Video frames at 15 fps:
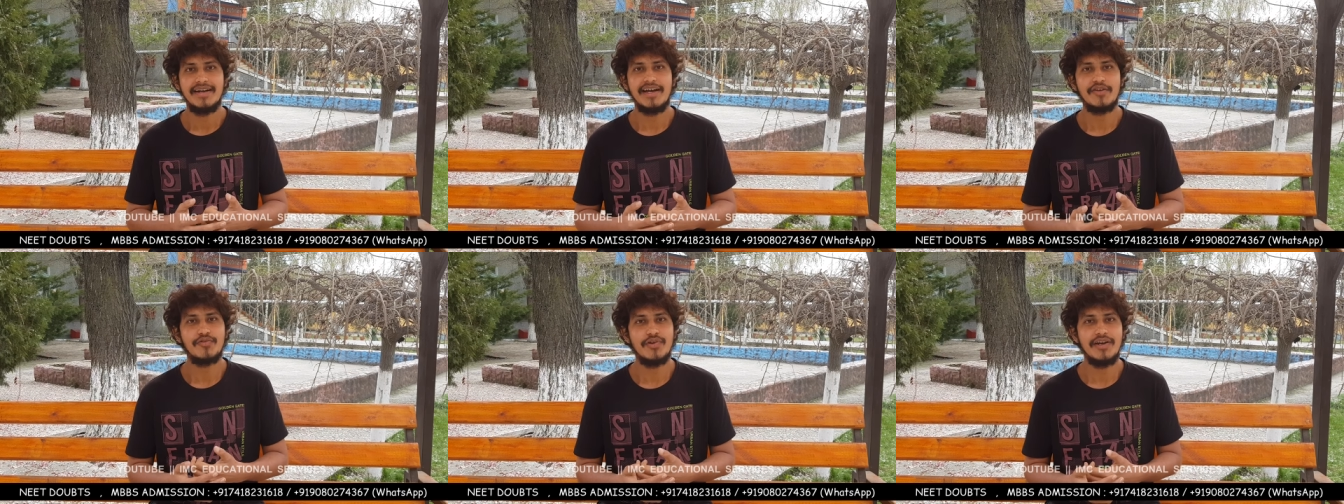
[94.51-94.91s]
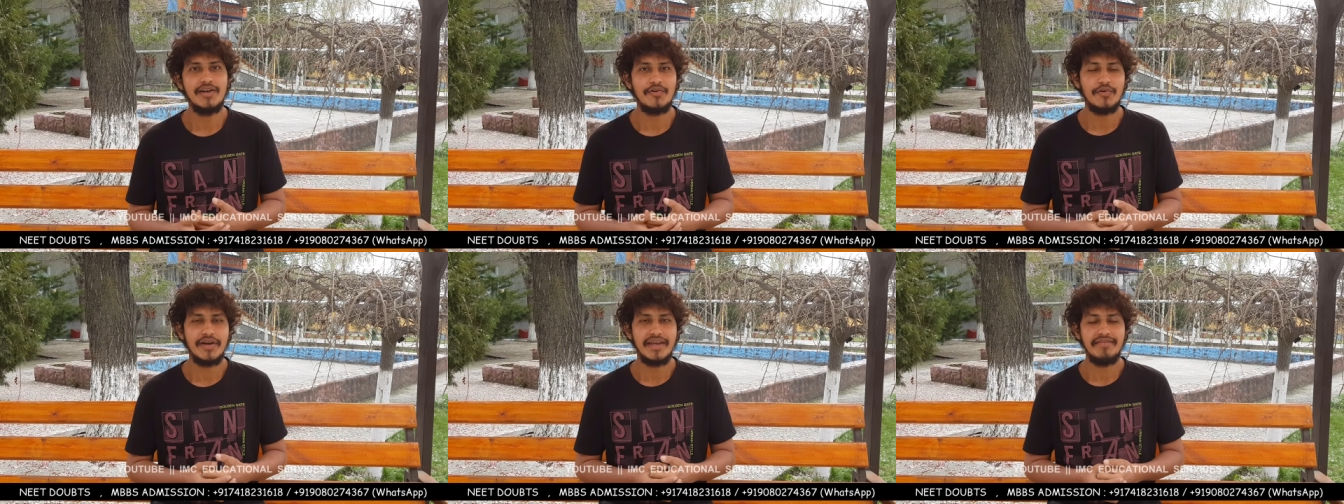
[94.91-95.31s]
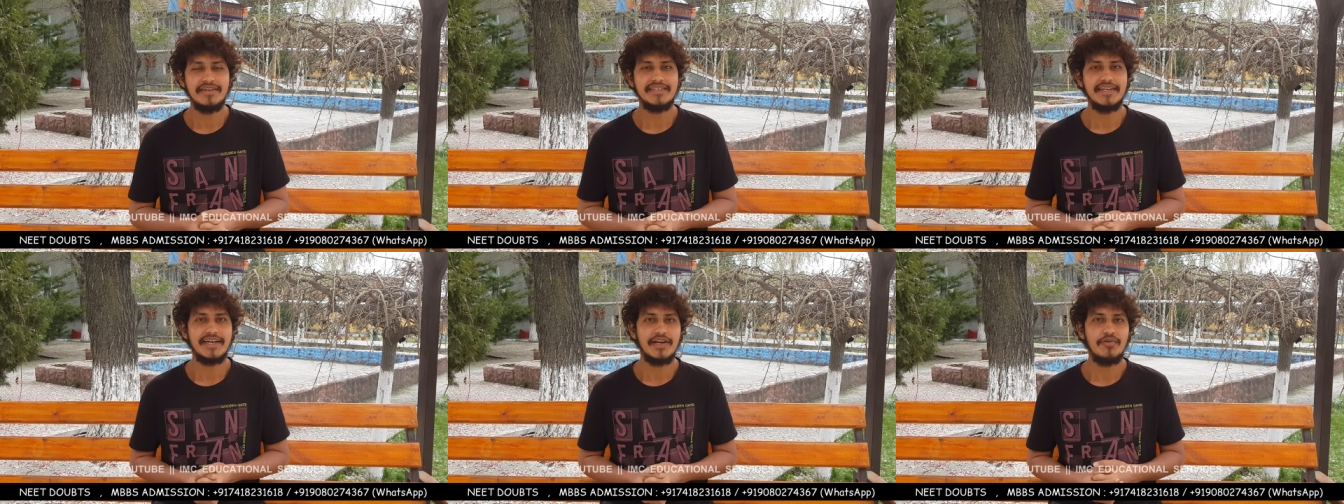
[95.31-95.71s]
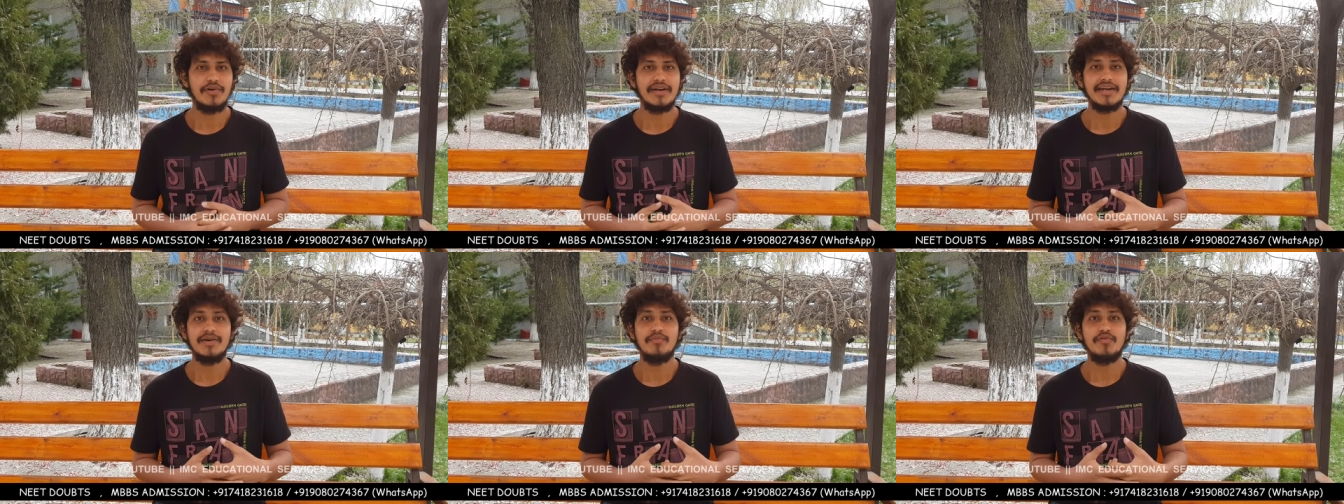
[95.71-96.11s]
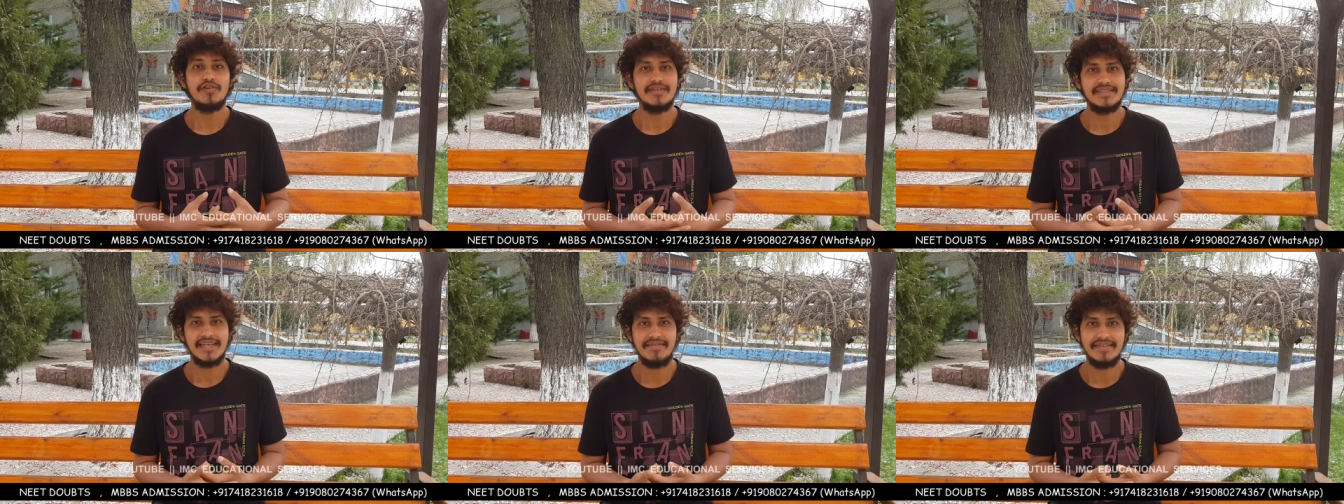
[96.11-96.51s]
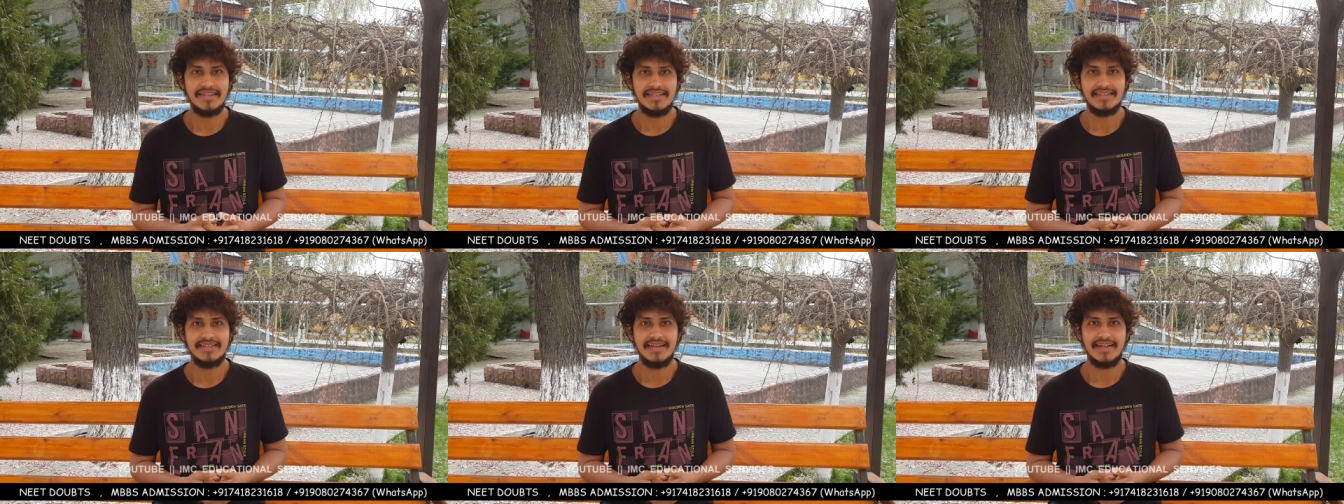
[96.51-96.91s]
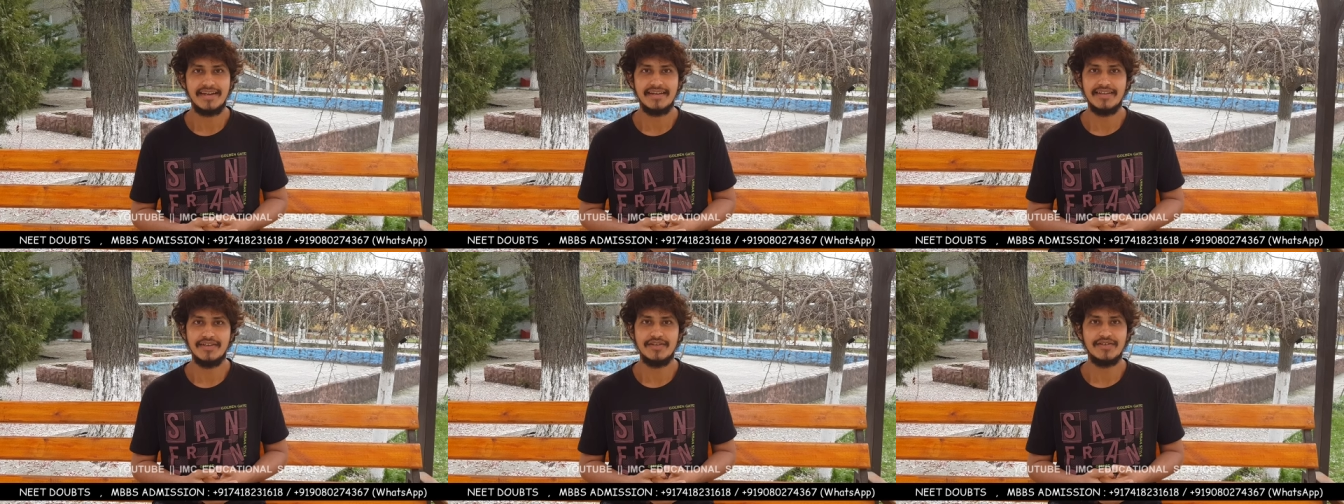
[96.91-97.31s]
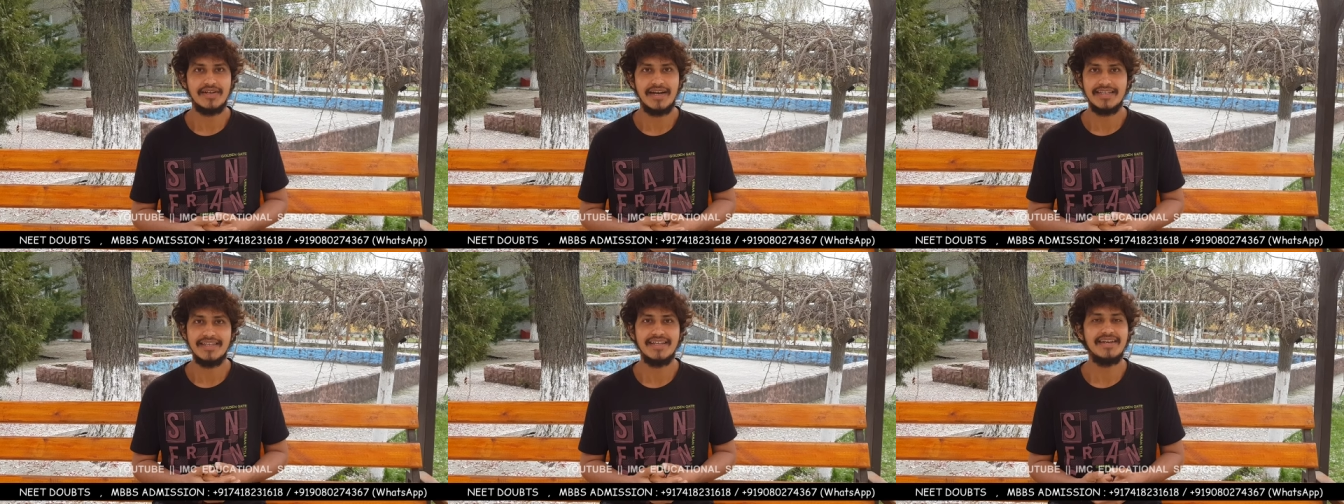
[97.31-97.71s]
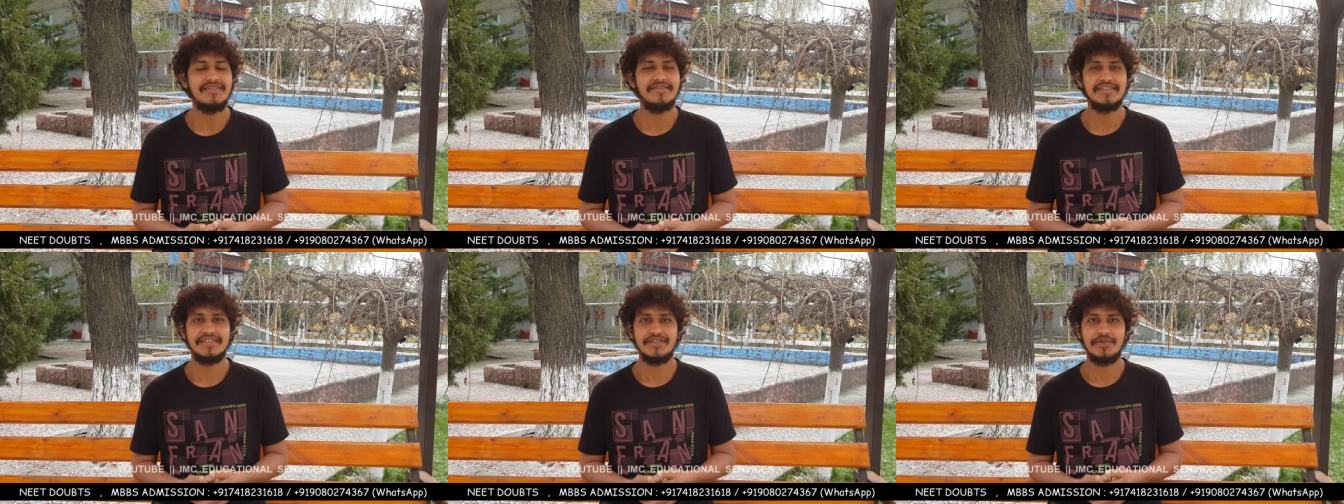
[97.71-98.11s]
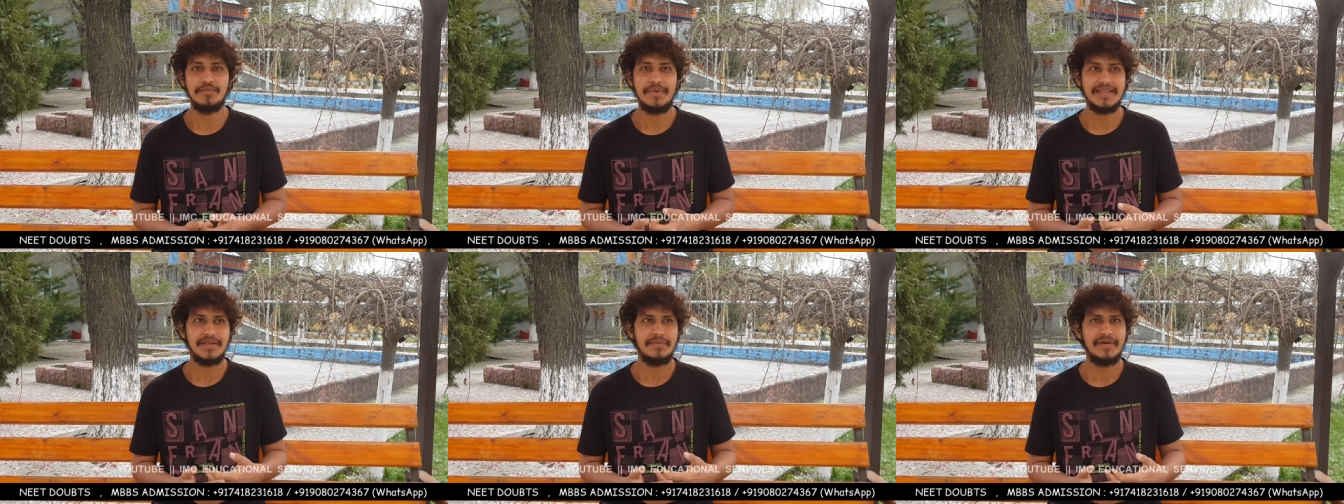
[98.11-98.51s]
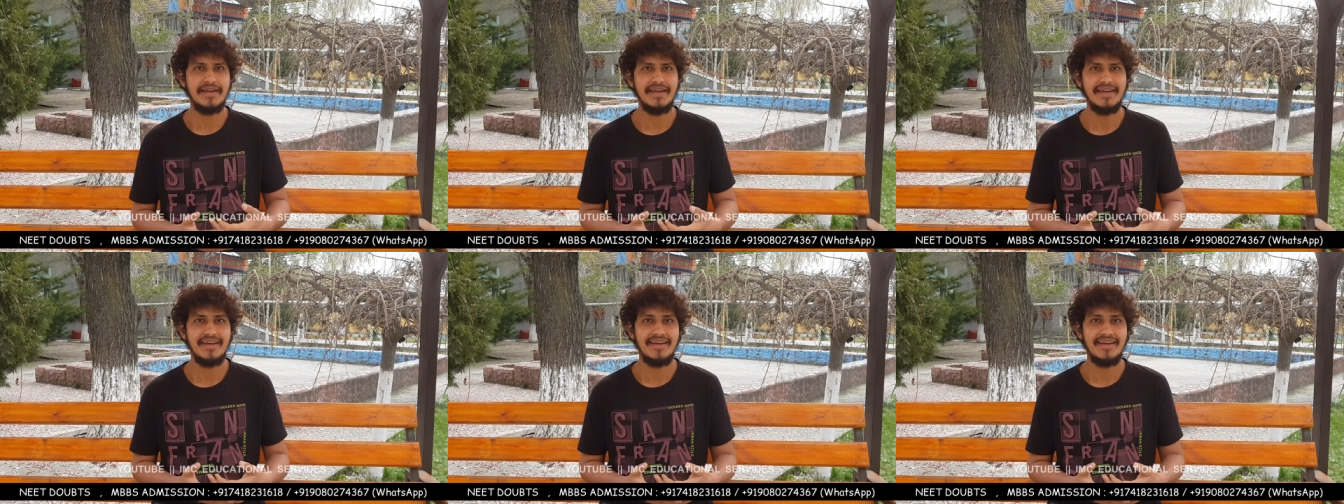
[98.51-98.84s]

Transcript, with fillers: நான் சொல்லக்கூடிய விஷயங்கள் உங்களுக்கு முழுசாக வந்து சேராது அதுதான் விஷயம் மற்றபடி